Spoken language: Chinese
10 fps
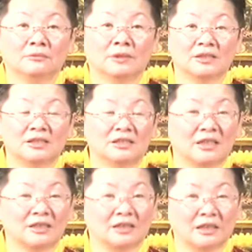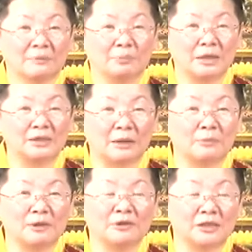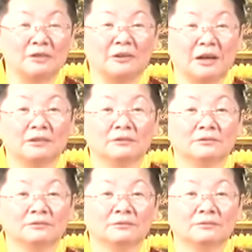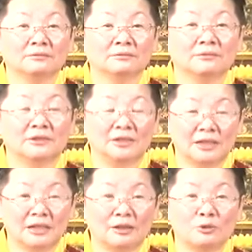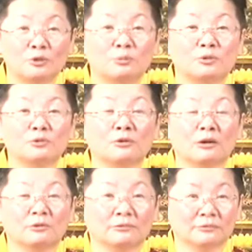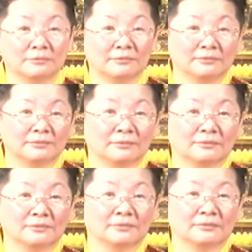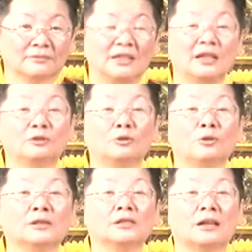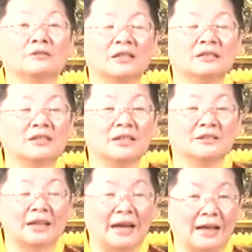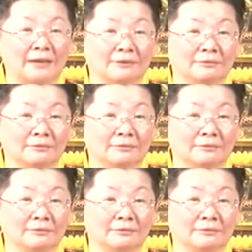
哇，这下子你看，平常没有计划，现在都说不出口。你要多少人间财？